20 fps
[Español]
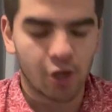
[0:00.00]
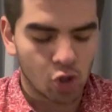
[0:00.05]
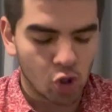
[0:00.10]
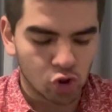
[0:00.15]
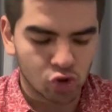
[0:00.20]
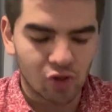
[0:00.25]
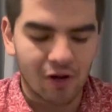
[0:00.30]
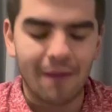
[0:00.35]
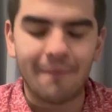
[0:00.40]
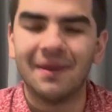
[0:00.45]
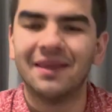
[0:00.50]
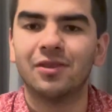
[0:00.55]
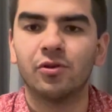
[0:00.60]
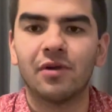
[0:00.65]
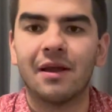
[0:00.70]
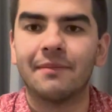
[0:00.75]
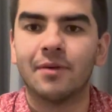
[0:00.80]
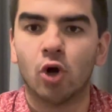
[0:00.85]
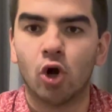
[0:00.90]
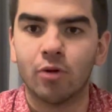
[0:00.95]
no solamente
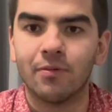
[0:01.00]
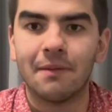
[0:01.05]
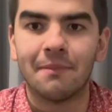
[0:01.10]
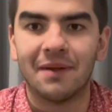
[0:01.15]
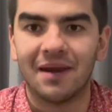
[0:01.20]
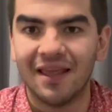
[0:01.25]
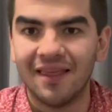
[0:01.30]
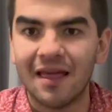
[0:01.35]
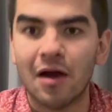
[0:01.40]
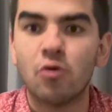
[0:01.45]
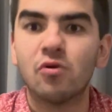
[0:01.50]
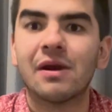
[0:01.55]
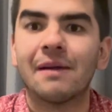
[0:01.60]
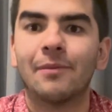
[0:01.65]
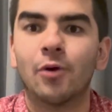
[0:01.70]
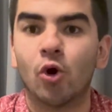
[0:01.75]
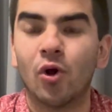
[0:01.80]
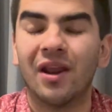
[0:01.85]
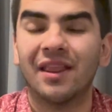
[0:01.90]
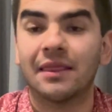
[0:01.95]
una mejor bienvenida, una
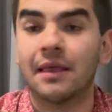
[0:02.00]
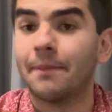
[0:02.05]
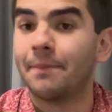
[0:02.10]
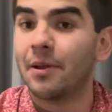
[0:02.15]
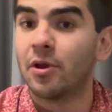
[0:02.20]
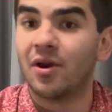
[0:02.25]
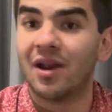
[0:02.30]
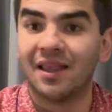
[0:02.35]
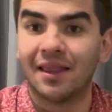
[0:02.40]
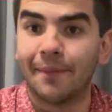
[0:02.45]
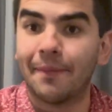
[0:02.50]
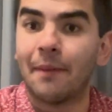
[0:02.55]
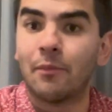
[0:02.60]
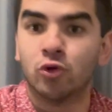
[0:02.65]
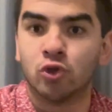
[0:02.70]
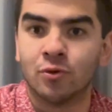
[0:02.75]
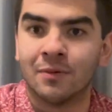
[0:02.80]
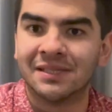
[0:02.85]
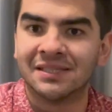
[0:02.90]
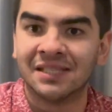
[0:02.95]
mejor etapa y una etapa
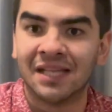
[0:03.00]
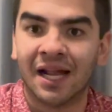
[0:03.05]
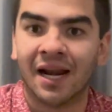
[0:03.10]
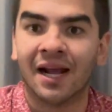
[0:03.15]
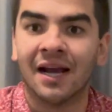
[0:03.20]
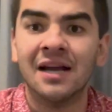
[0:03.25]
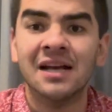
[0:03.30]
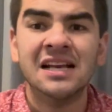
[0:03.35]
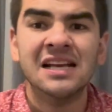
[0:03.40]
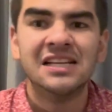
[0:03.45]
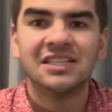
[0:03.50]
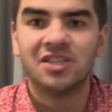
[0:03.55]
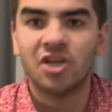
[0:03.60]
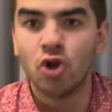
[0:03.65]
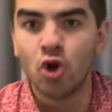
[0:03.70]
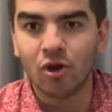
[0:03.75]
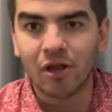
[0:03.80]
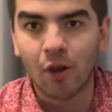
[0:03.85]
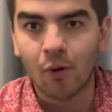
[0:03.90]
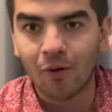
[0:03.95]
mucho más larga, sino que